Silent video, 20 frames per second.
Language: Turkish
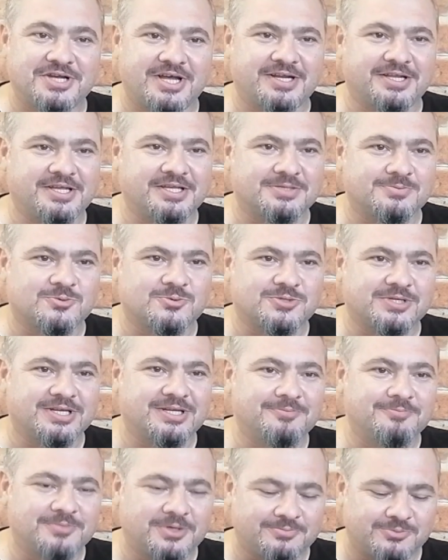Çerkez
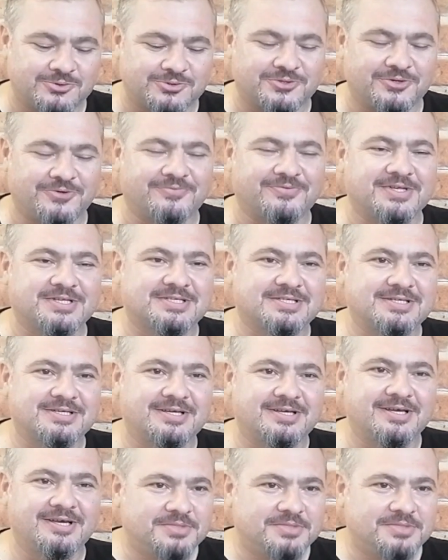müsellim papuç köftesi.